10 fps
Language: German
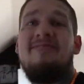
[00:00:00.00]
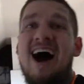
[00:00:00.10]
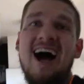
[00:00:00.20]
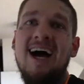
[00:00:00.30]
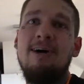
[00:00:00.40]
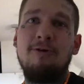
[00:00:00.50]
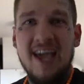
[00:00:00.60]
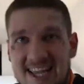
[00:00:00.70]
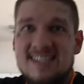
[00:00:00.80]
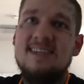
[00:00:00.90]
war
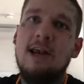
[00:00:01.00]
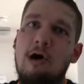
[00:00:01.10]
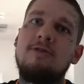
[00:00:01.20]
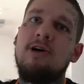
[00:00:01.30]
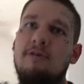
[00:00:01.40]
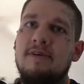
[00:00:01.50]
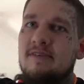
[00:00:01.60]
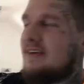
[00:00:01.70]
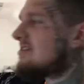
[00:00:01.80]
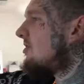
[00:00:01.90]
oder ist Lockdown. Ne?
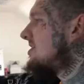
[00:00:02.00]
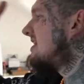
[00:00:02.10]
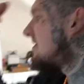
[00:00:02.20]
Was soll ich